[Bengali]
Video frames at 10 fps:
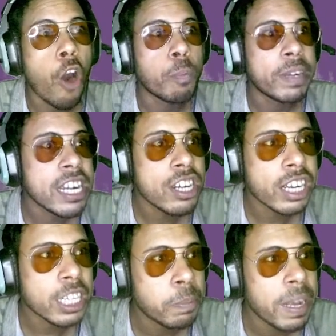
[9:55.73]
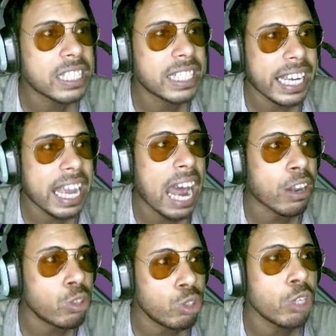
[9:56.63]
ও প্রিডেটরের স্পেস থেকে আরো
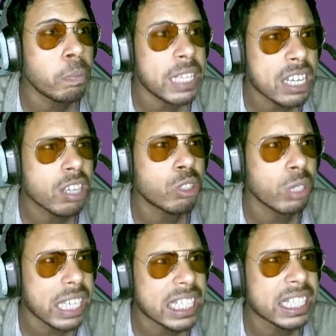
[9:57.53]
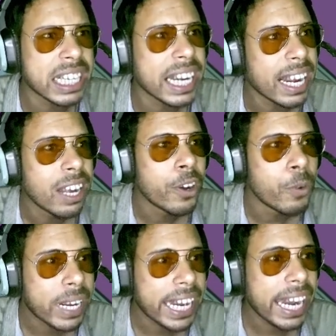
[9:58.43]
দুজন প্রিডেটর চলে এসেছে
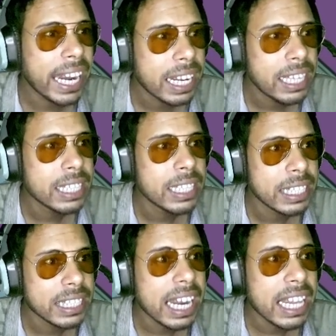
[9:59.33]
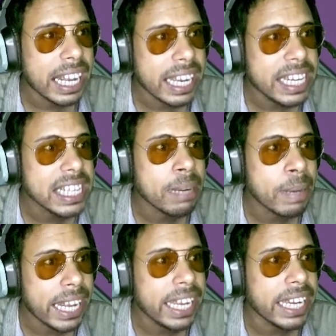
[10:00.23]
ওকে তারা তাকে নিয়ে যাবে
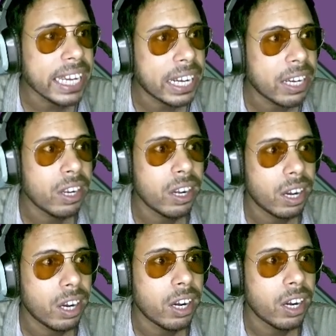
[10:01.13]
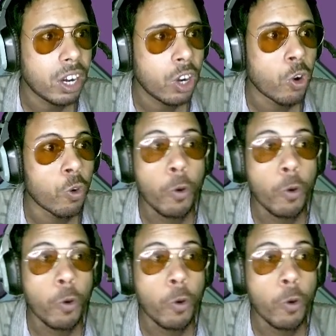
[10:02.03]
নাকি ও